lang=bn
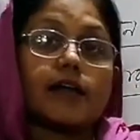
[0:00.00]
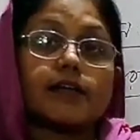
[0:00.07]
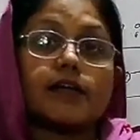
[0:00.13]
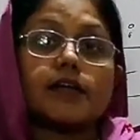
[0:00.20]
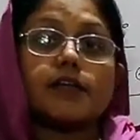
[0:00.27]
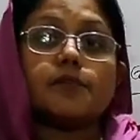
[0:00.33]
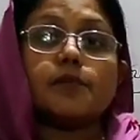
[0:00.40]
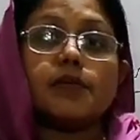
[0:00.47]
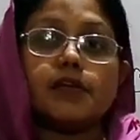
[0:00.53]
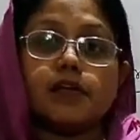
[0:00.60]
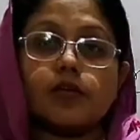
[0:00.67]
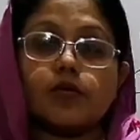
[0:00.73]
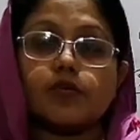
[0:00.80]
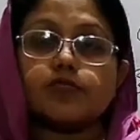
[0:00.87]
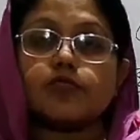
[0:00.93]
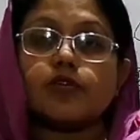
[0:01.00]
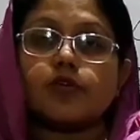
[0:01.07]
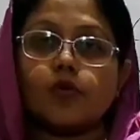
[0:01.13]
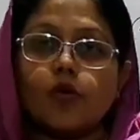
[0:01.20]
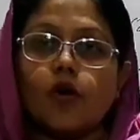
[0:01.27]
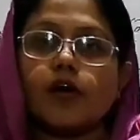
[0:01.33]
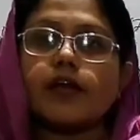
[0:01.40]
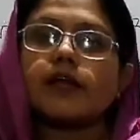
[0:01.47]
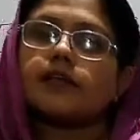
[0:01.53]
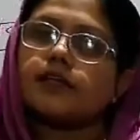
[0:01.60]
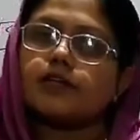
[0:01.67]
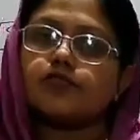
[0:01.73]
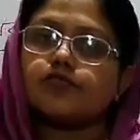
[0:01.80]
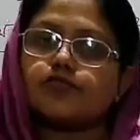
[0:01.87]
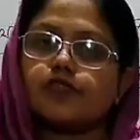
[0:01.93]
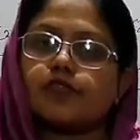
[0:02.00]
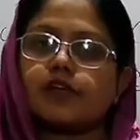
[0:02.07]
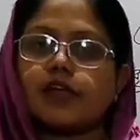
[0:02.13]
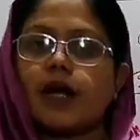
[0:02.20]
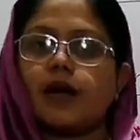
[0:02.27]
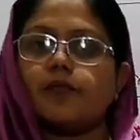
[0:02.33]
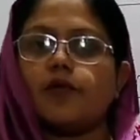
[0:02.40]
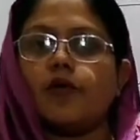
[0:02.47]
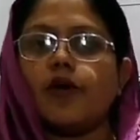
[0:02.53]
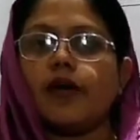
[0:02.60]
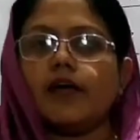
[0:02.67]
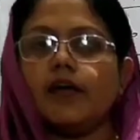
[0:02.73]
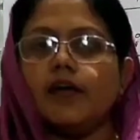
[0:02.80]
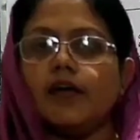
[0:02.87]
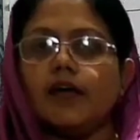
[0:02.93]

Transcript: একটা হৃৎপিণ্ডের ওজন গড়ে তিনশো গ্রাম হয়